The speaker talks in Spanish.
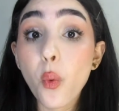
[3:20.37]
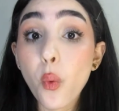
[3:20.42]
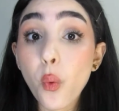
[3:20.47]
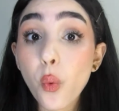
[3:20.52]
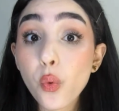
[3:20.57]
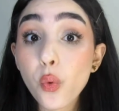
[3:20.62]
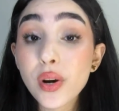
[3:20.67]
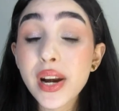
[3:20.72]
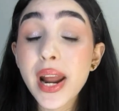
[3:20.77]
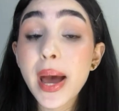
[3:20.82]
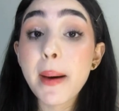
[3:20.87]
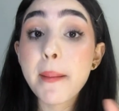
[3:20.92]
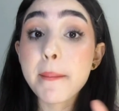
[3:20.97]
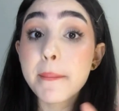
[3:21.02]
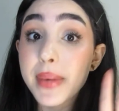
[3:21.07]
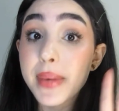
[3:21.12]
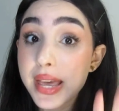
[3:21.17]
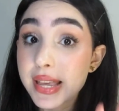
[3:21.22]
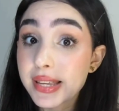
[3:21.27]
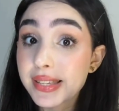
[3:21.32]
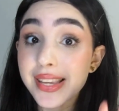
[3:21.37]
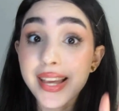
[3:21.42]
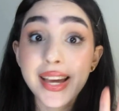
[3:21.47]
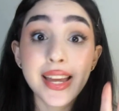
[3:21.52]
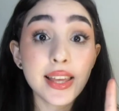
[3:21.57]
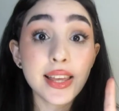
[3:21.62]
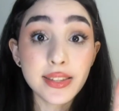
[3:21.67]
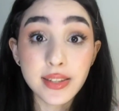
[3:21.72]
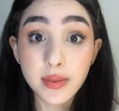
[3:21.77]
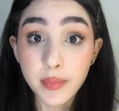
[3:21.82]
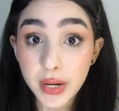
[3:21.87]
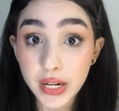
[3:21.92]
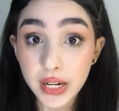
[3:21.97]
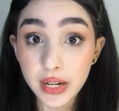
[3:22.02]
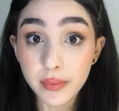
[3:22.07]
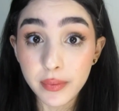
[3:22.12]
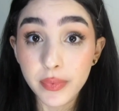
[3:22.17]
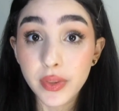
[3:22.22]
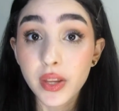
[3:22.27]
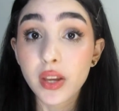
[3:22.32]
una vez a la
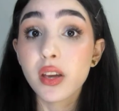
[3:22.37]
semana